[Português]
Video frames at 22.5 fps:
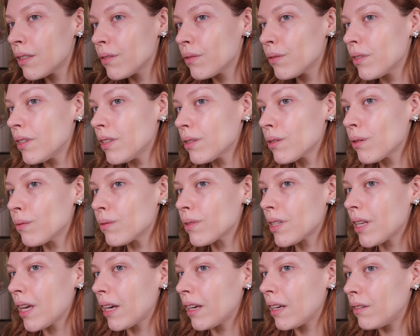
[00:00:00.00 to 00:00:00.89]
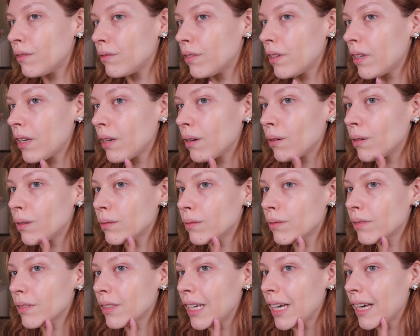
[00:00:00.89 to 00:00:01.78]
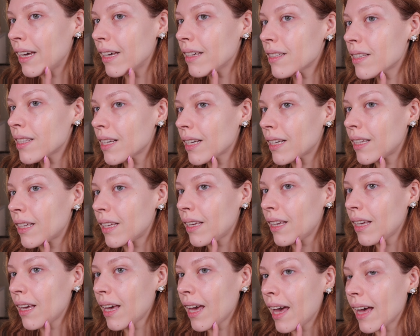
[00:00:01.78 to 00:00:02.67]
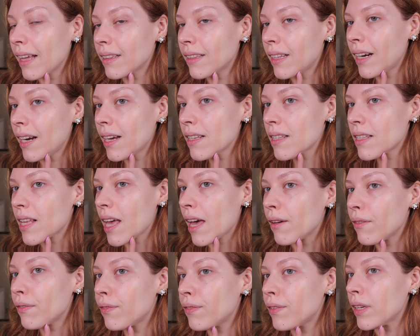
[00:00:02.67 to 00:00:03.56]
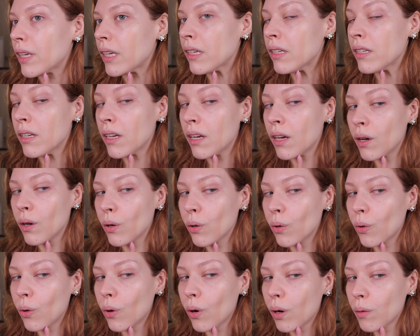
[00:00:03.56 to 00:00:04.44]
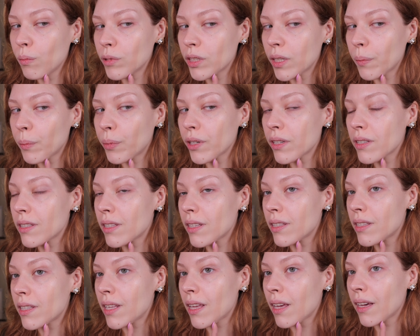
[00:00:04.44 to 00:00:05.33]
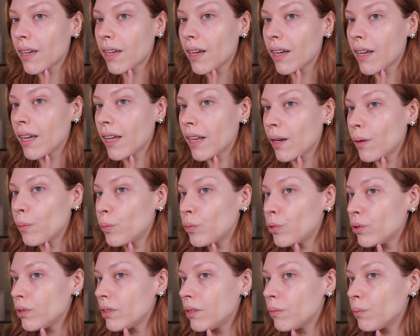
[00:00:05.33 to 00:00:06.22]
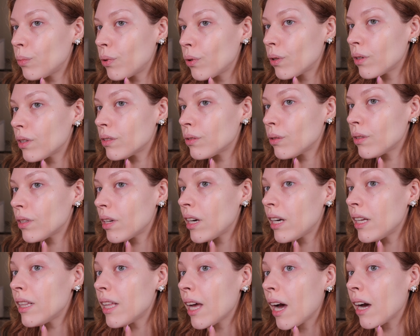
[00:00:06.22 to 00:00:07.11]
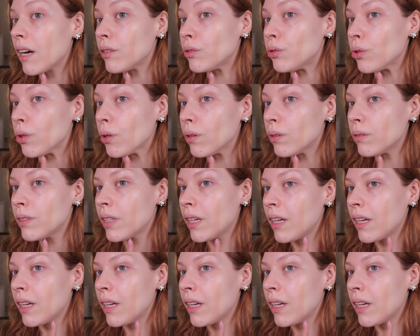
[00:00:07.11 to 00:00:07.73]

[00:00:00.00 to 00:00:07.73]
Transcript: Vocês conseguem ver, ó? Essa aqui é a 3F. Como depois de seca, ela muda um pouco a tonalidade, ó.